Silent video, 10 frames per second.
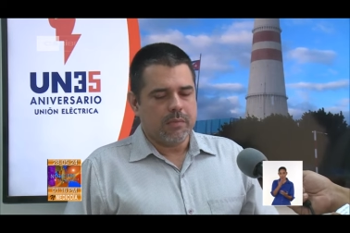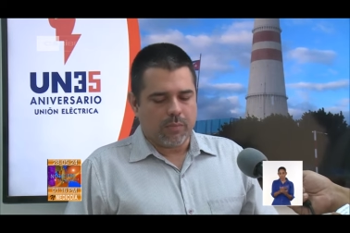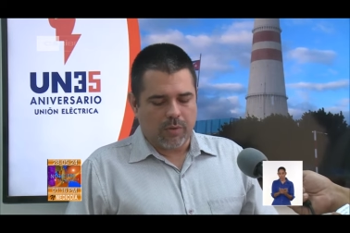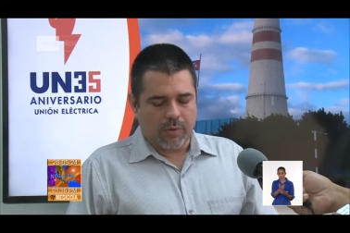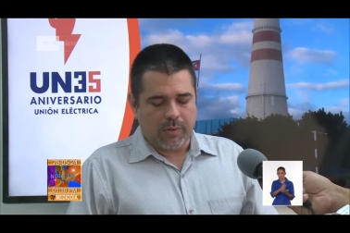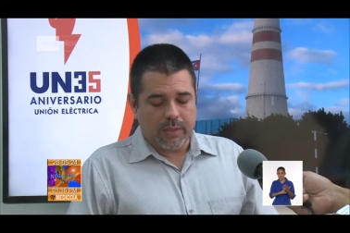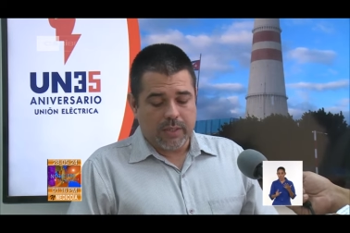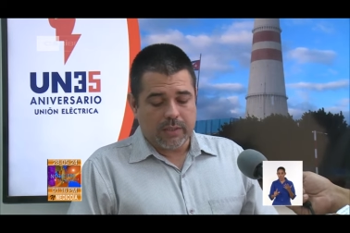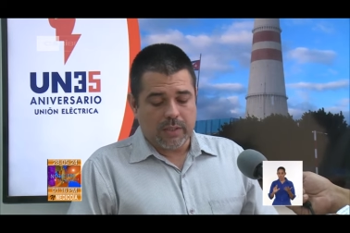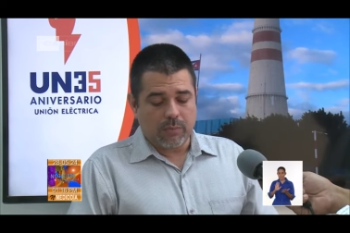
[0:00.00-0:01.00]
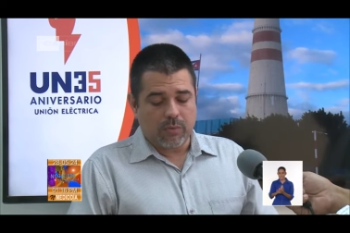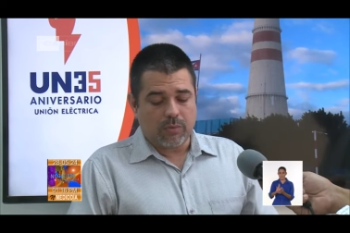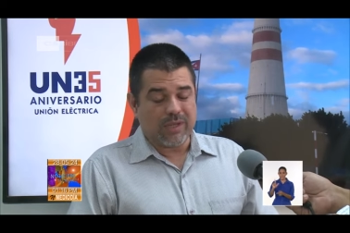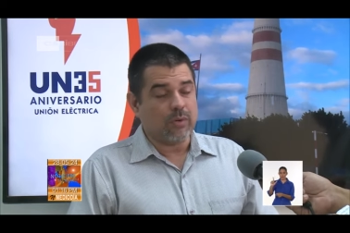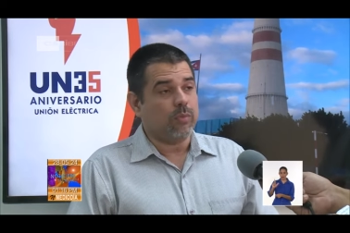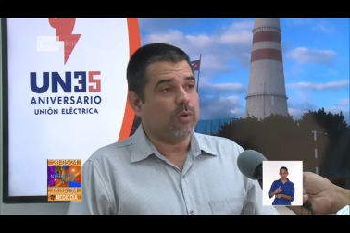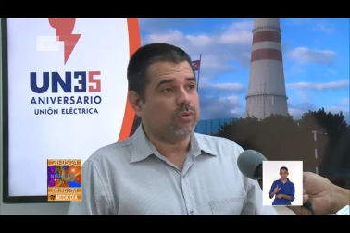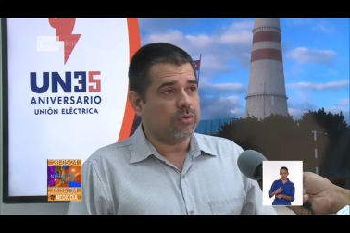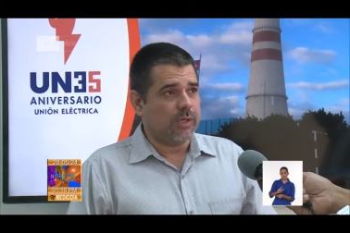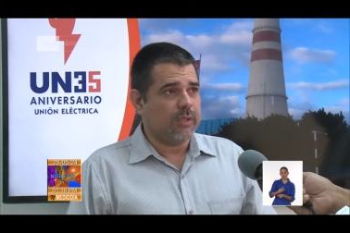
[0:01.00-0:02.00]
por avería. Teníamos la unidad número
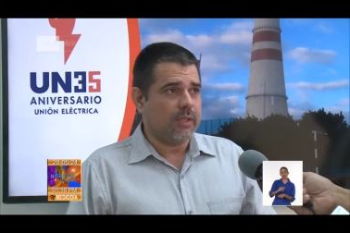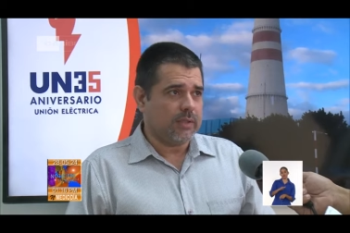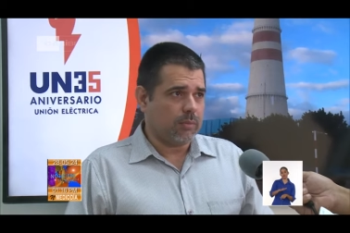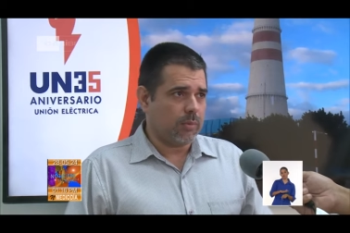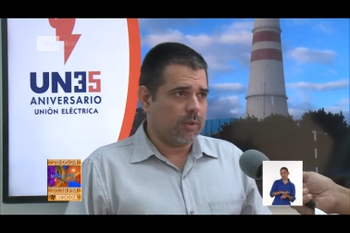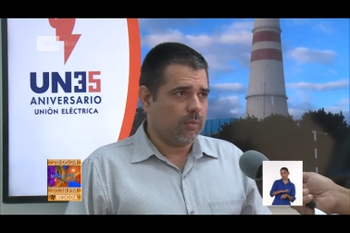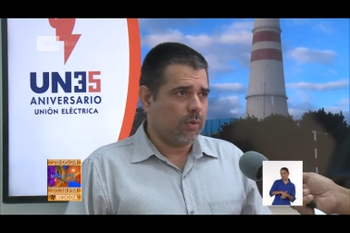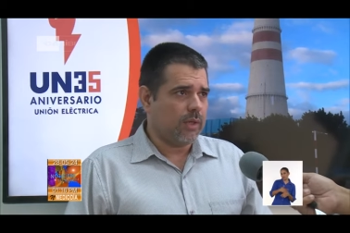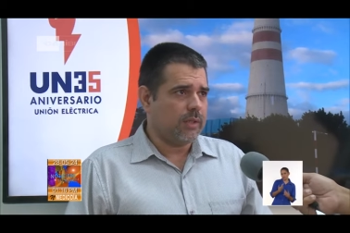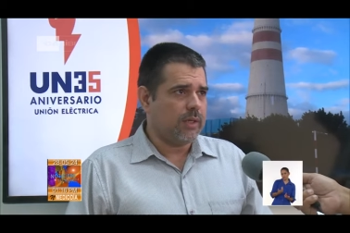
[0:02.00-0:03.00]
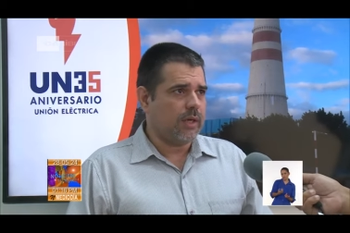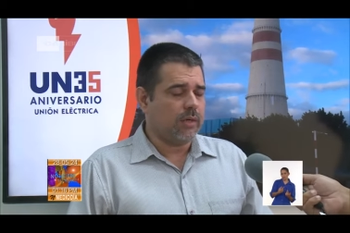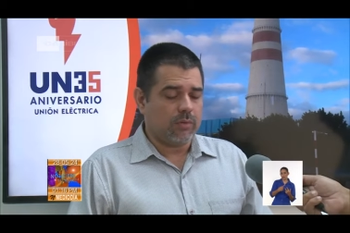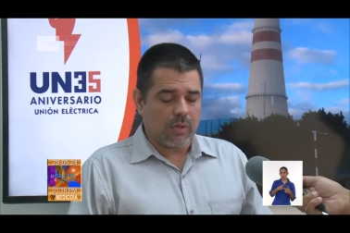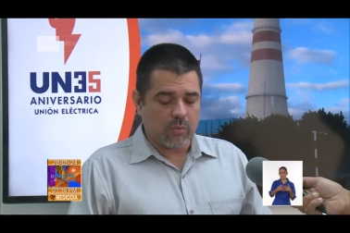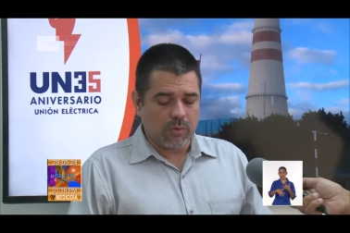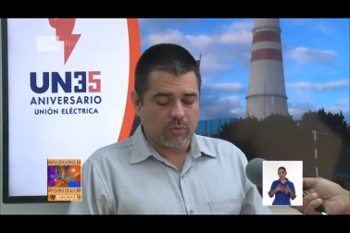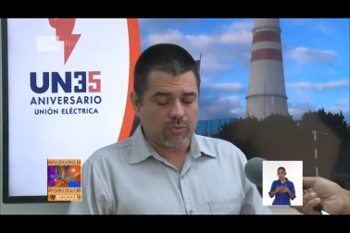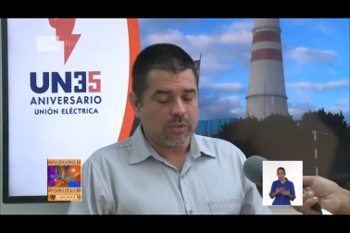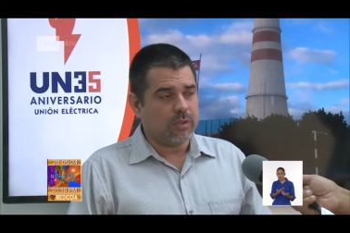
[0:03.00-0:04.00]
6 de esa propia termoeléctrica y la unidad número
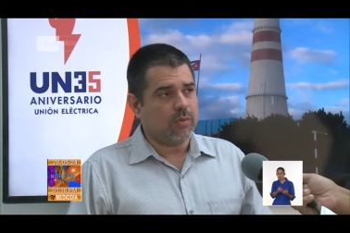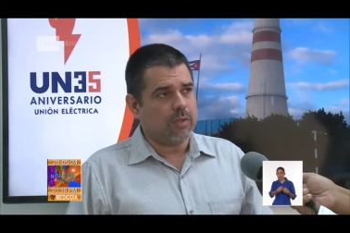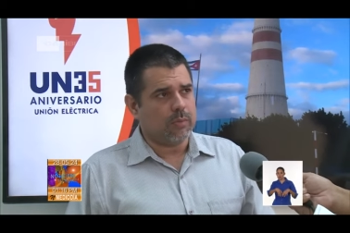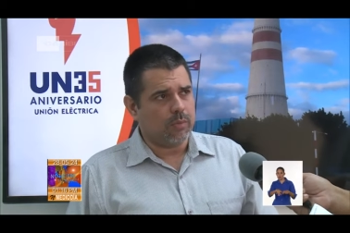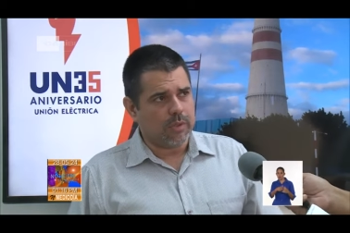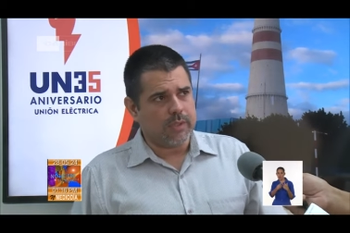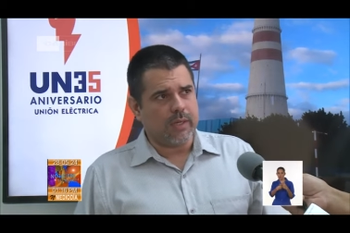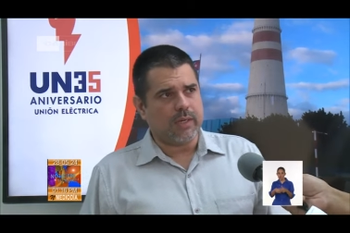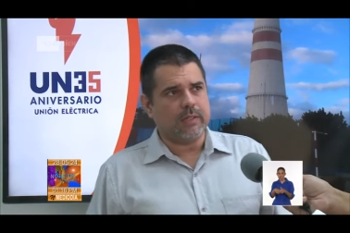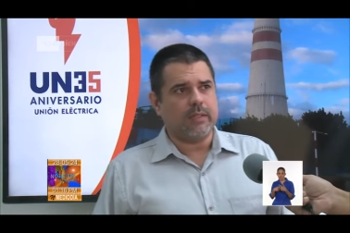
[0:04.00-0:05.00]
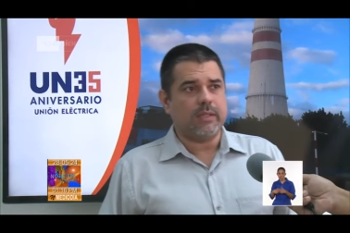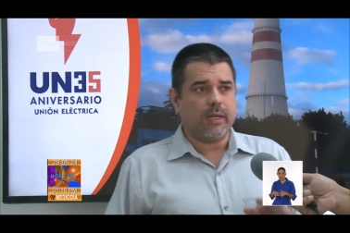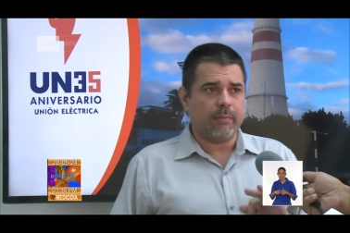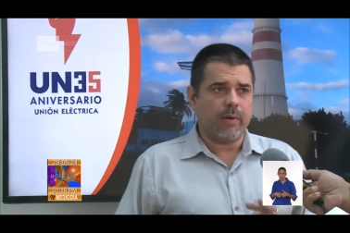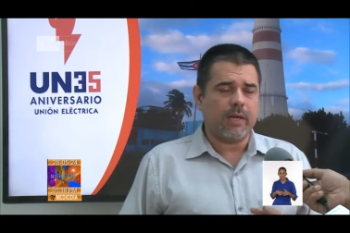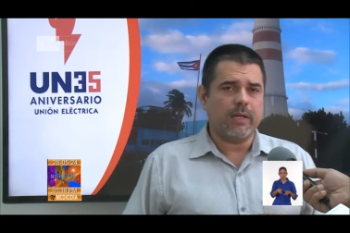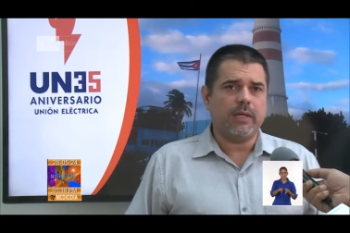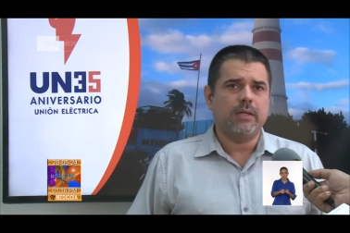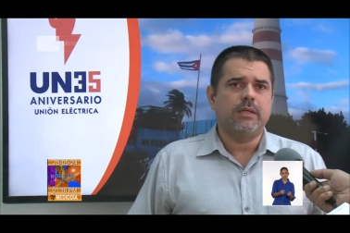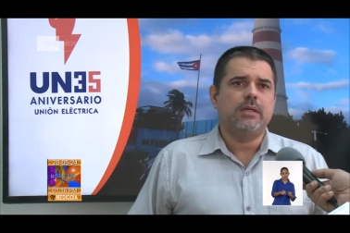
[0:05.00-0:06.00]
5 de la termoeléctrica renté tres máquinas
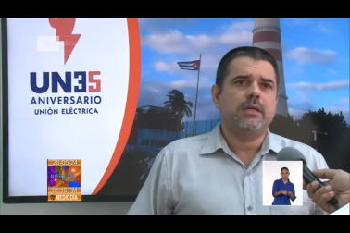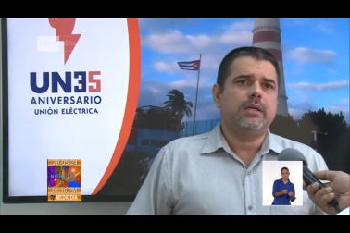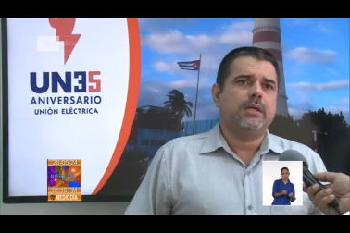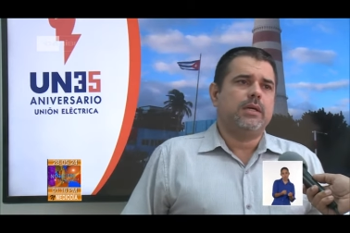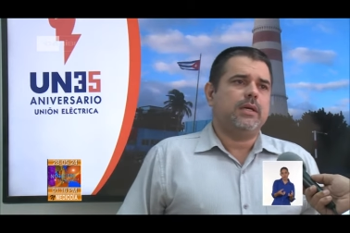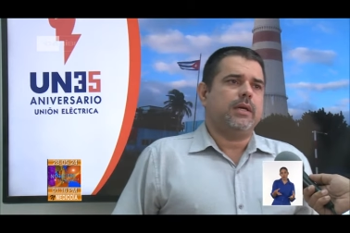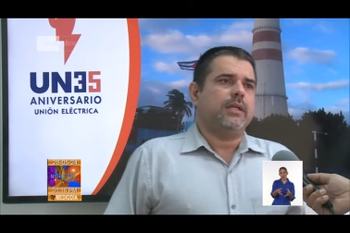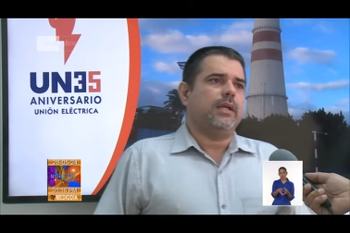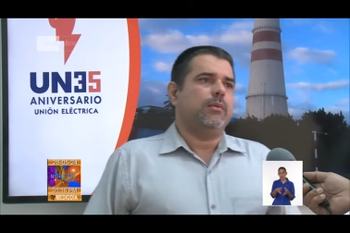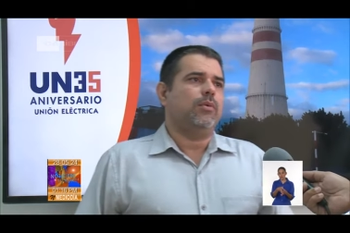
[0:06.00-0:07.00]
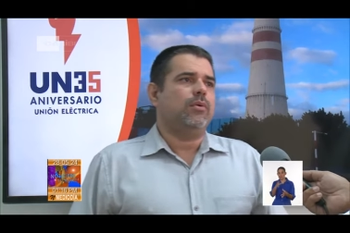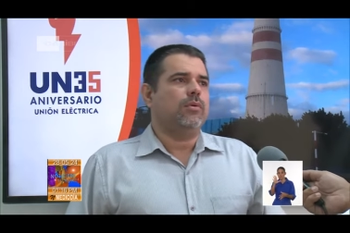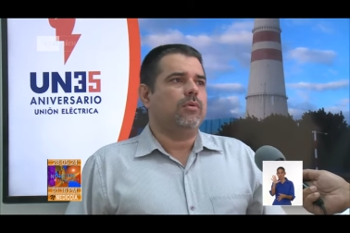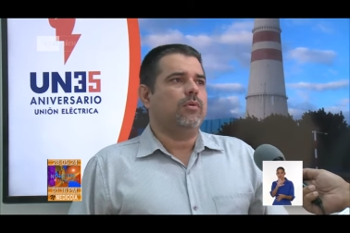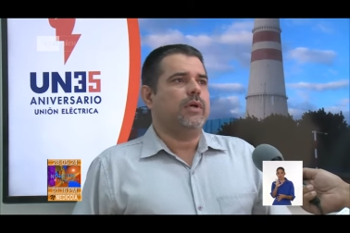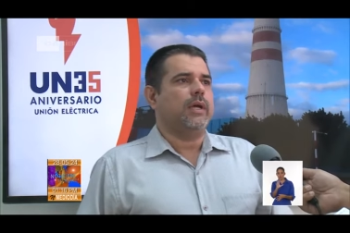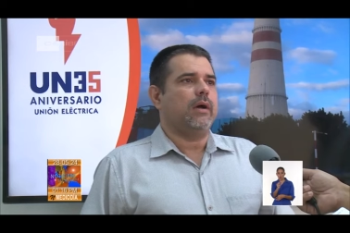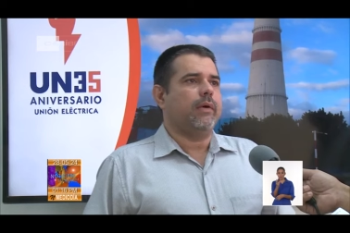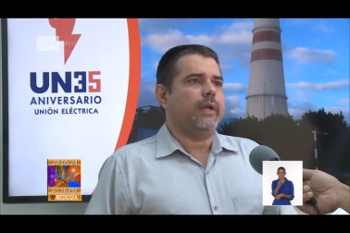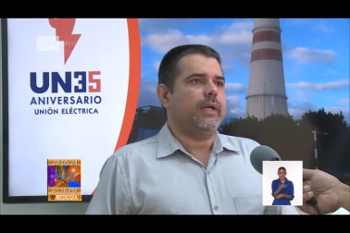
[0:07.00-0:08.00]
que tenemos en
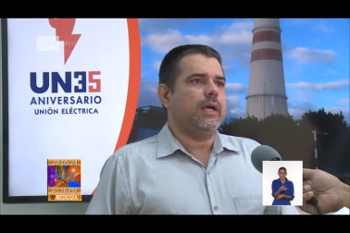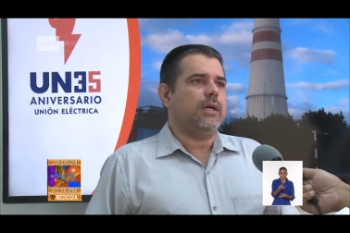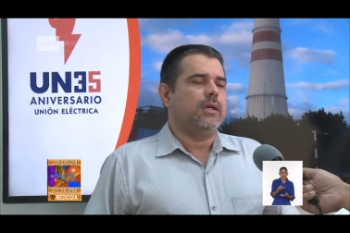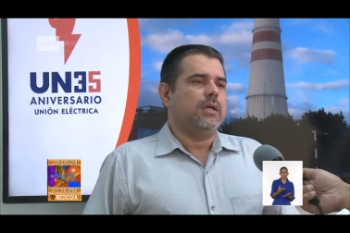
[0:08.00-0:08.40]
avería.